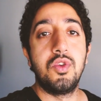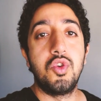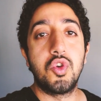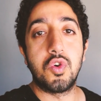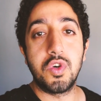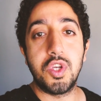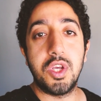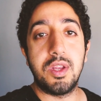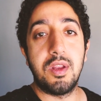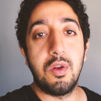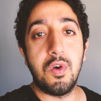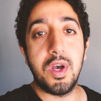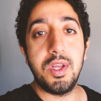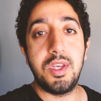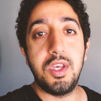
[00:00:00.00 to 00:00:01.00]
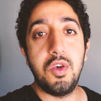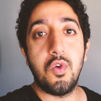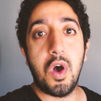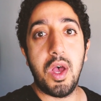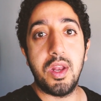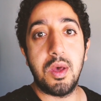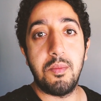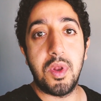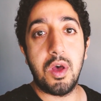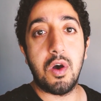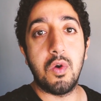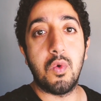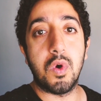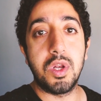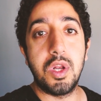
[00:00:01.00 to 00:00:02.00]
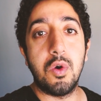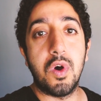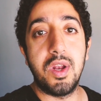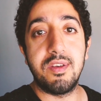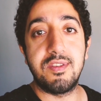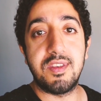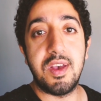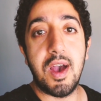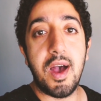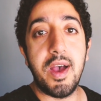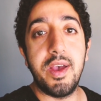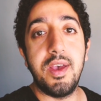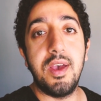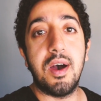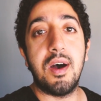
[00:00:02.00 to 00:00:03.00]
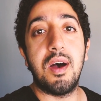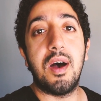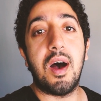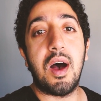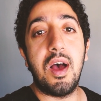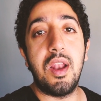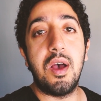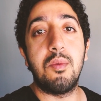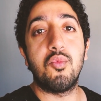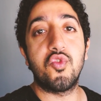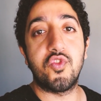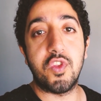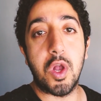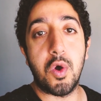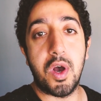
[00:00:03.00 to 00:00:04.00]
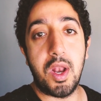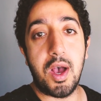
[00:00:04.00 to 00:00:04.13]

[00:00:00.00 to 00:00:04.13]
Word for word: جورجيا دلوقتي واحده من اقوى الدول السياحيه على مستوى